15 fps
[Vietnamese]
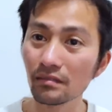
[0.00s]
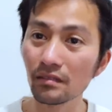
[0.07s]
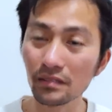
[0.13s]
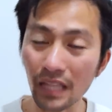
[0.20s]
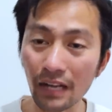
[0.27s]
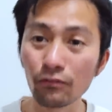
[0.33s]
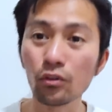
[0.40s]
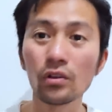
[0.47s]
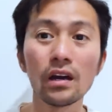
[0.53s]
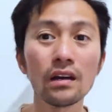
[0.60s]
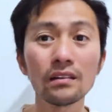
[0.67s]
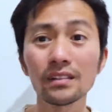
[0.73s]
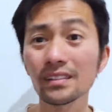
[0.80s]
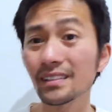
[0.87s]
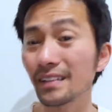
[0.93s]
thành phố lớn
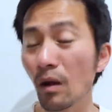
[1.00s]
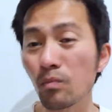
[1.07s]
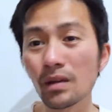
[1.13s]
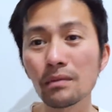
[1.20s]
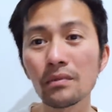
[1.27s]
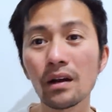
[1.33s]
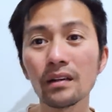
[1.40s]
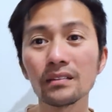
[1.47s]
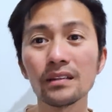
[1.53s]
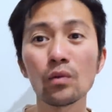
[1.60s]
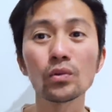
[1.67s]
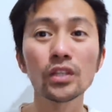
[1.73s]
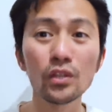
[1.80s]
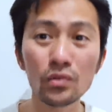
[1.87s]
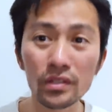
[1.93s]
nó đông lắm rồi, đâu
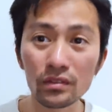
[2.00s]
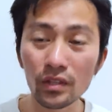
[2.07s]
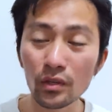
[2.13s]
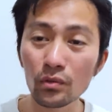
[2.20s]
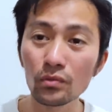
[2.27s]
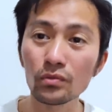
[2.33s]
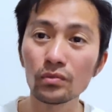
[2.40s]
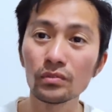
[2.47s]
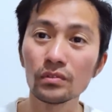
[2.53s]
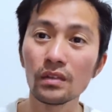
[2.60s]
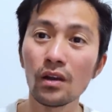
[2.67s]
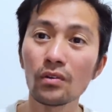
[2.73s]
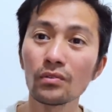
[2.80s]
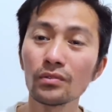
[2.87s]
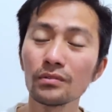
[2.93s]
có thiếu thiếu
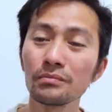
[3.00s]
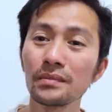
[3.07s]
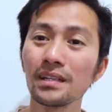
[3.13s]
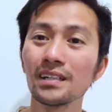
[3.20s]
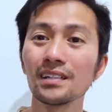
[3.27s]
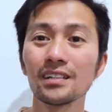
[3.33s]
đâu mà